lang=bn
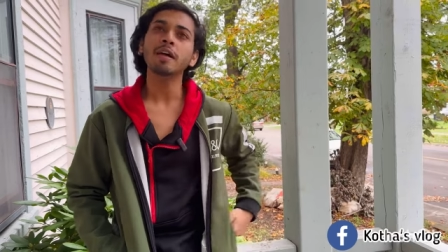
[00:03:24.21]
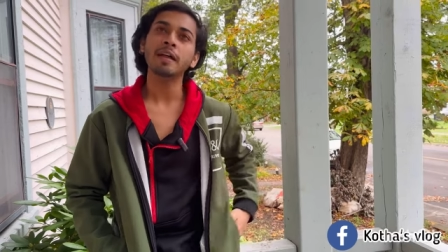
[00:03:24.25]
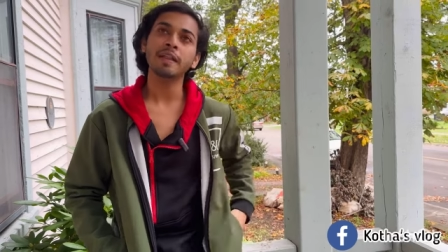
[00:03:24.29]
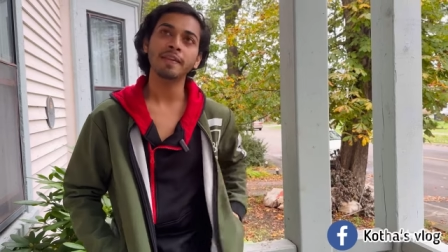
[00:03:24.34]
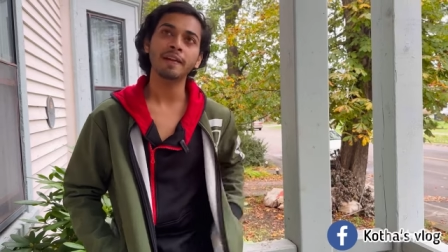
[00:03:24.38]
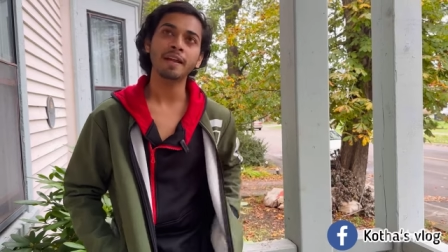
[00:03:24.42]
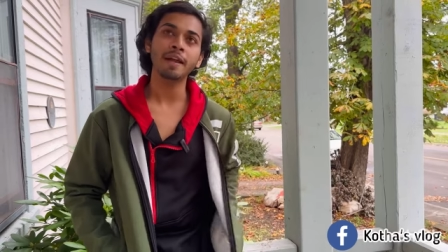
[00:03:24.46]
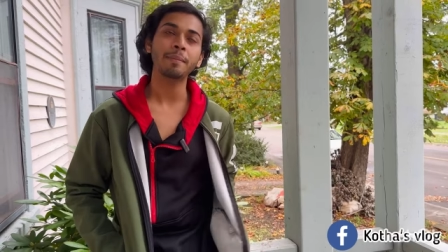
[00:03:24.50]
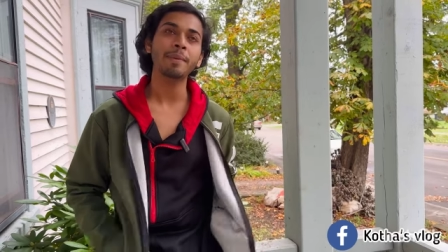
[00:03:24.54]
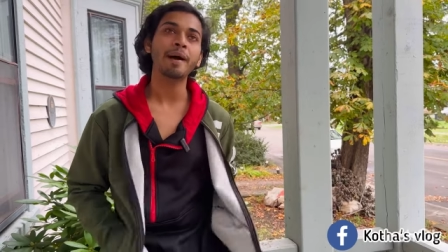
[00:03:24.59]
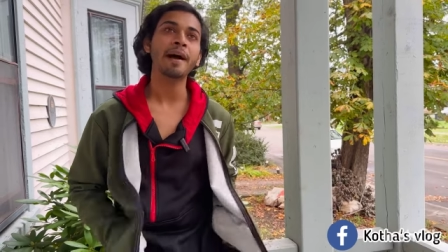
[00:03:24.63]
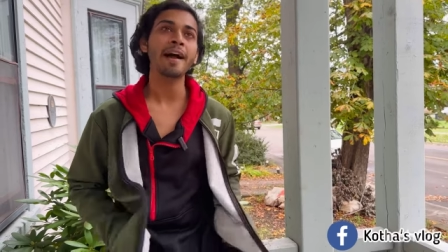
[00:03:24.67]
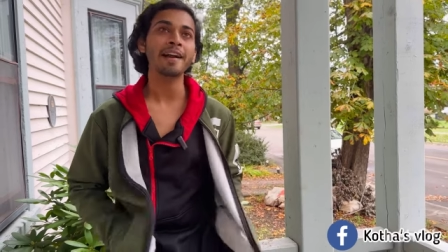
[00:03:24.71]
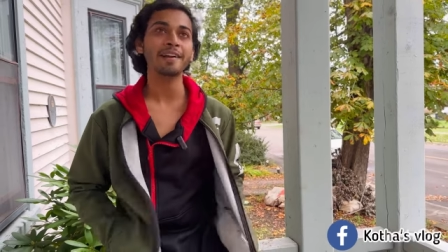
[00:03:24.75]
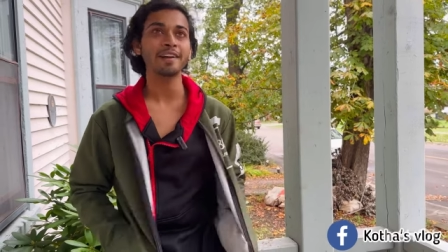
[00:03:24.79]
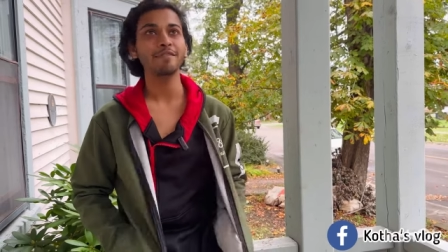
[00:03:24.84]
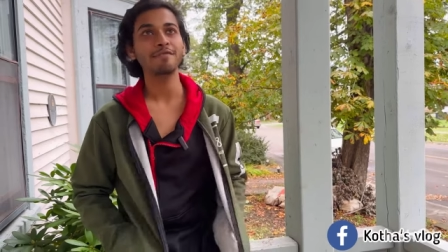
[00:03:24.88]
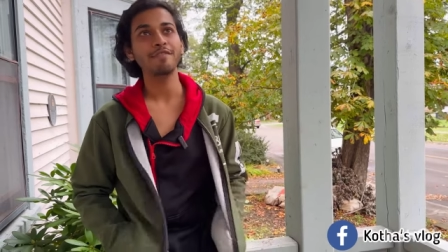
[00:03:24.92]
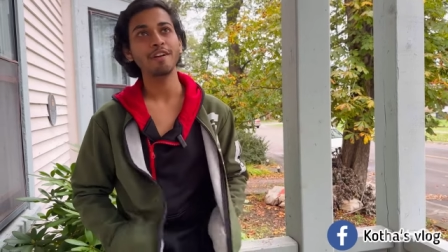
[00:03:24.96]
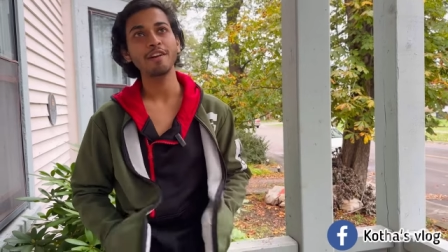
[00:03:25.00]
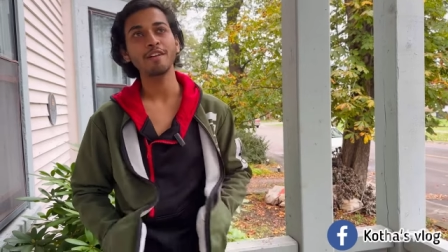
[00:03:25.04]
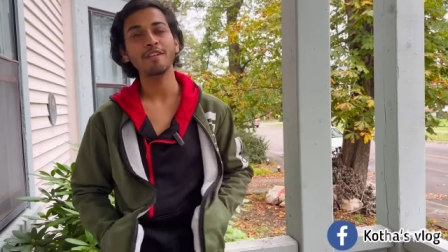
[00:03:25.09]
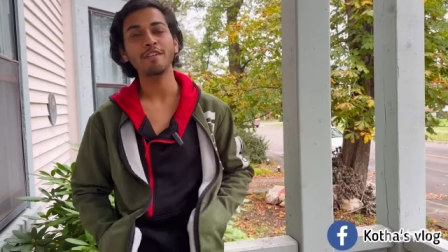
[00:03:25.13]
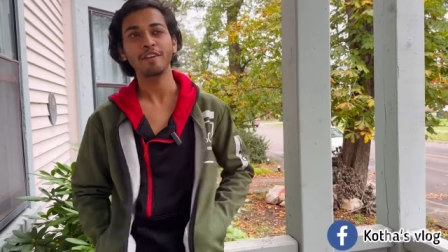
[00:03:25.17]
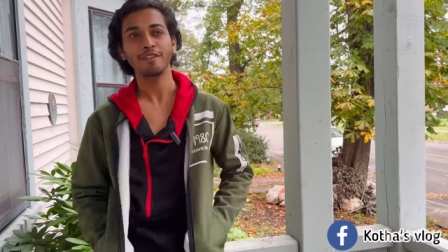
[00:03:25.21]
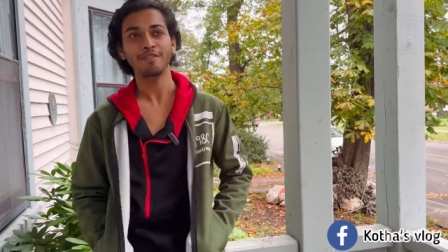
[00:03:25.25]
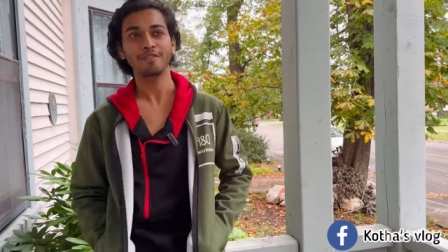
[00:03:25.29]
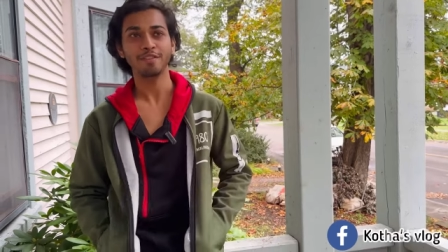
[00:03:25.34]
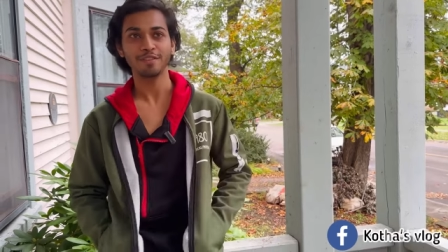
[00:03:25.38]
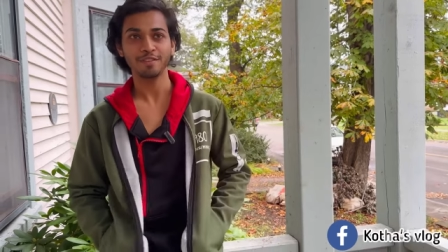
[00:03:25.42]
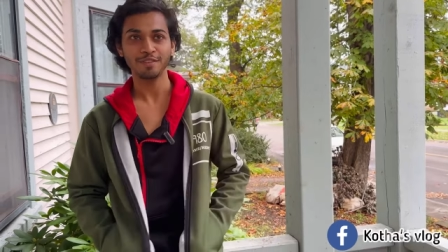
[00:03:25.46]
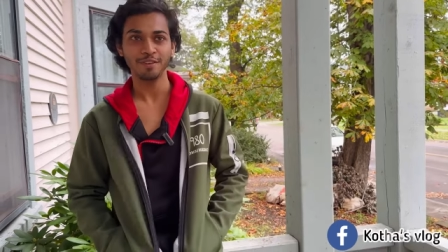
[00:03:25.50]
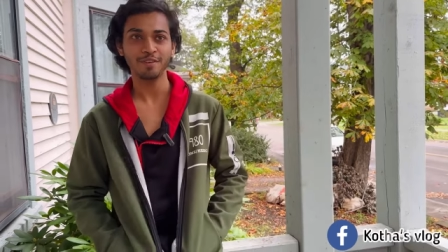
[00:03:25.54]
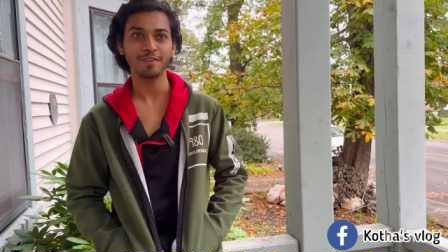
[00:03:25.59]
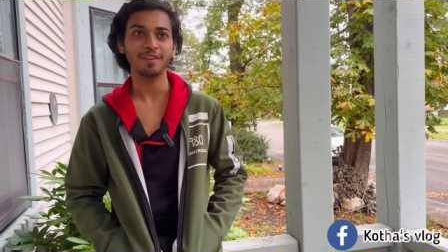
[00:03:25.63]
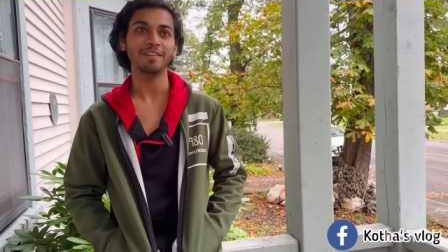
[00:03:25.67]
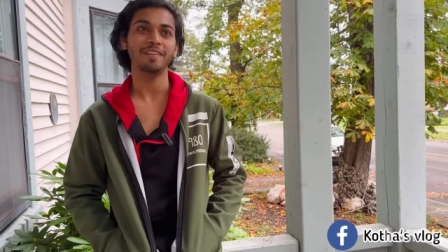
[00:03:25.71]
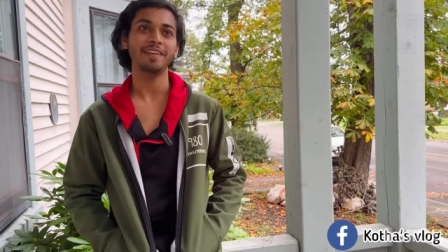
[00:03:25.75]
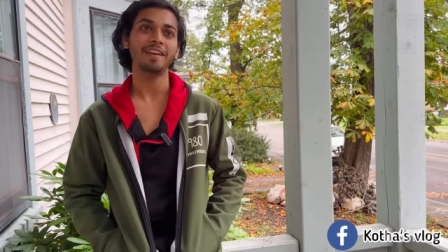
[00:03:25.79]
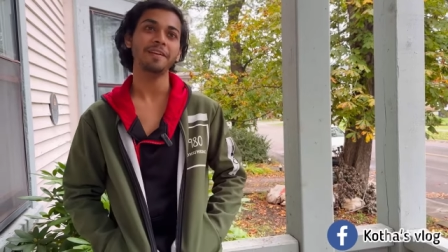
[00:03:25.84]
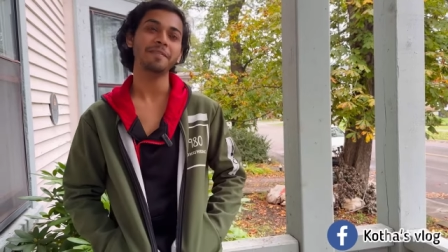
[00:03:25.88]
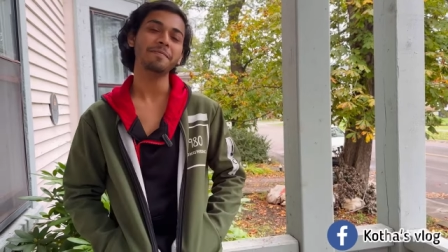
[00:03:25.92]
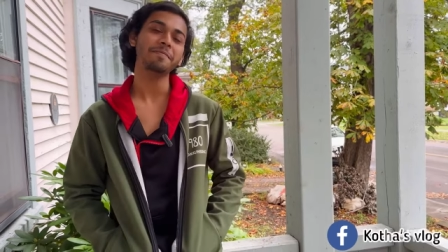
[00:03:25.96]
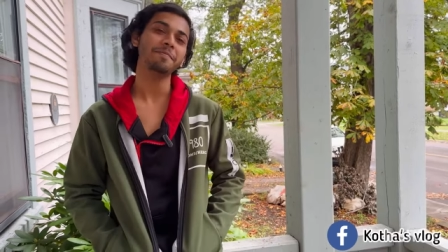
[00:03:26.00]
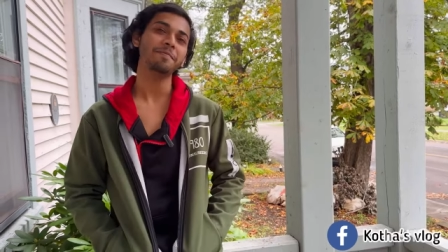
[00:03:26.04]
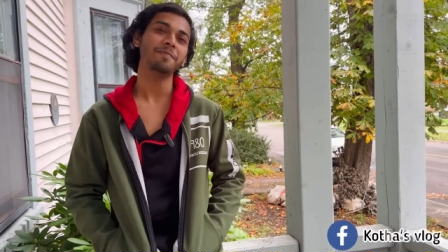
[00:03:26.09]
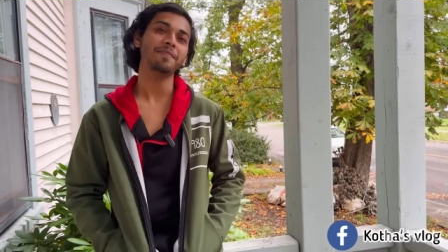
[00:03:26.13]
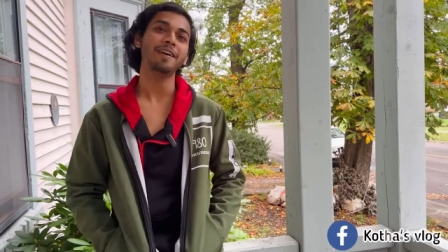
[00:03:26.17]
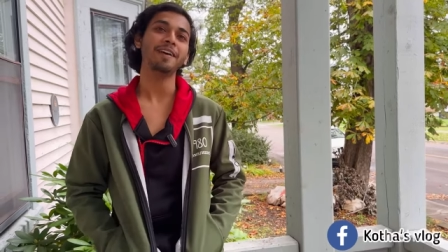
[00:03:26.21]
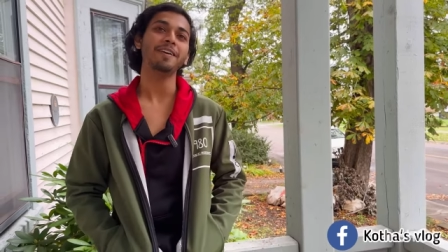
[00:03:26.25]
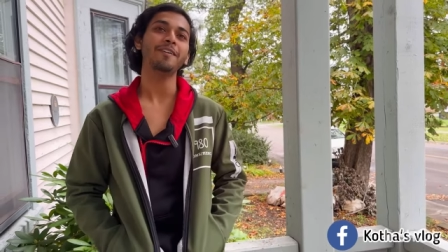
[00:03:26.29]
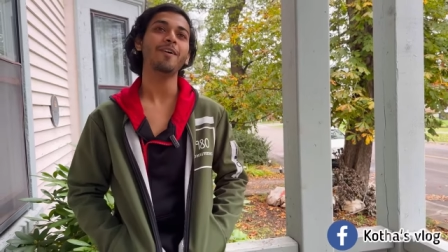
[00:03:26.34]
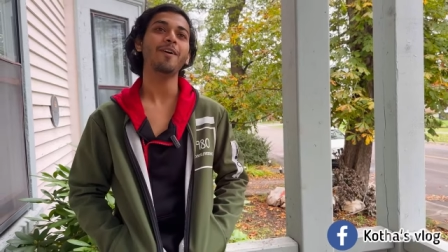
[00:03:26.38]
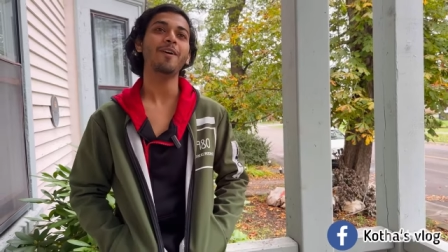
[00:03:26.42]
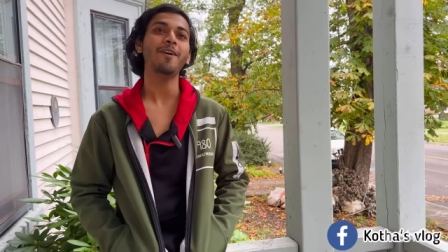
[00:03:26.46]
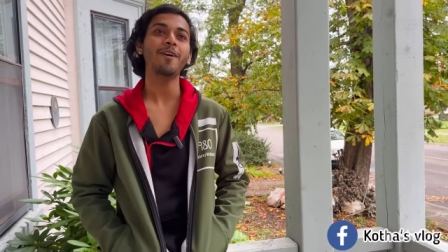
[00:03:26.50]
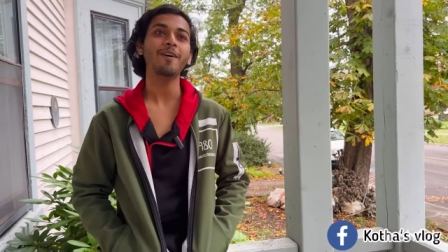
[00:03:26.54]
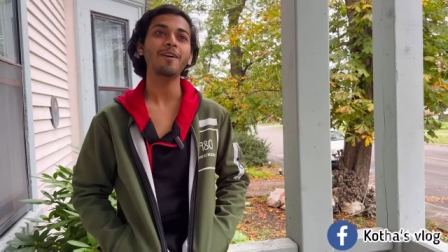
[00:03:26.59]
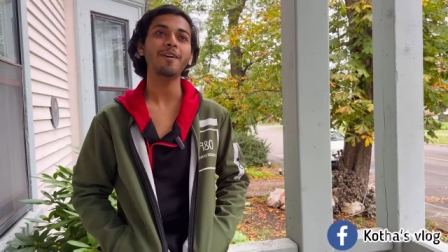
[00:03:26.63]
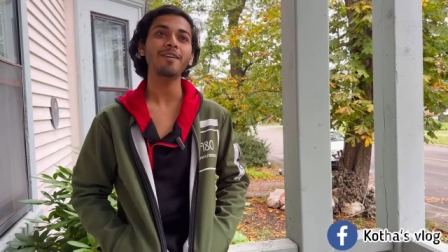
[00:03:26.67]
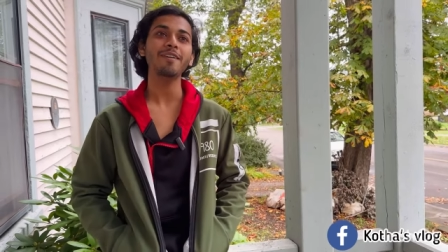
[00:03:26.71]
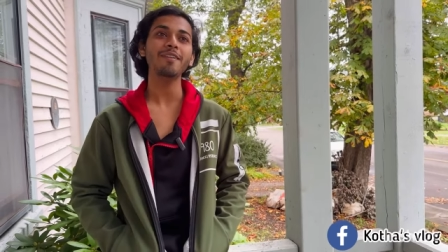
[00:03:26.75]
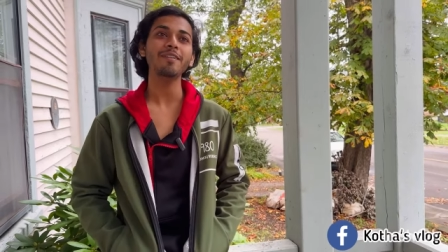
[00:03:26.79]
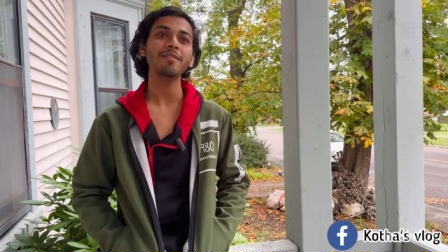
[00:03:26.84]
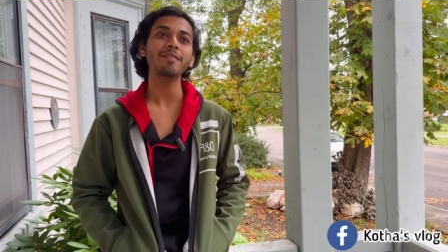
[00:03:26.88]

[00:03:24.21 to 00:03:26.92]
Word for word: দেন আমার আরেকটা ফ্রেন্ডকে রিফিউজ করে দেয় দেন অর